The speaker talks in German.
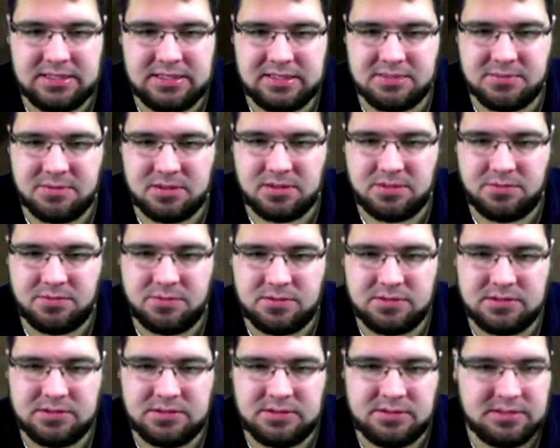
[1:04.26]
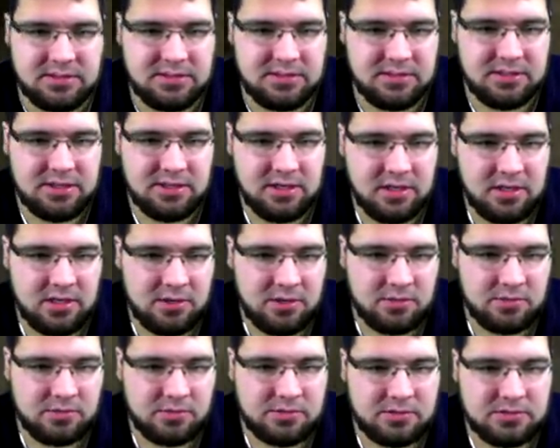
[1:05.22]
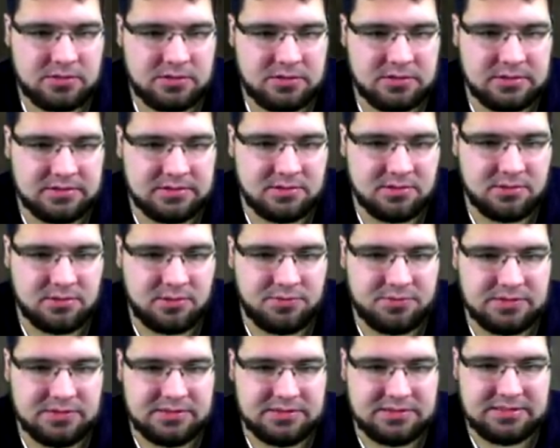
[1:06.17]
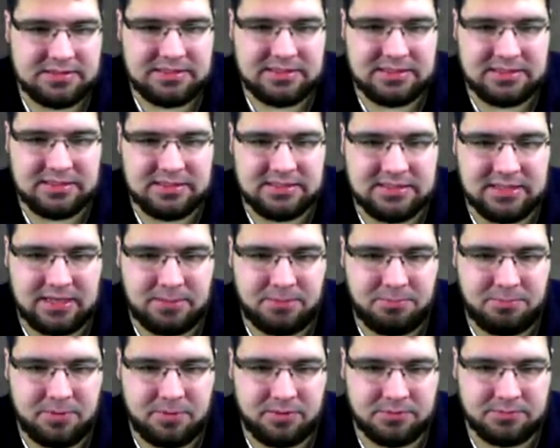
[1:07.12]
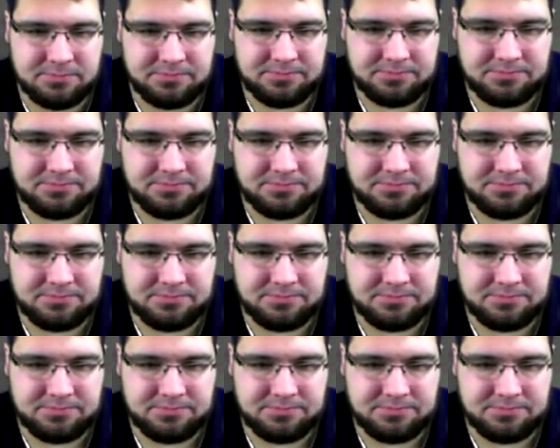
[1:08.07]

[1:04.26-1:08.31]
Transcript: erstmal darauf konzentrieren und das Offensichtliche abbauen.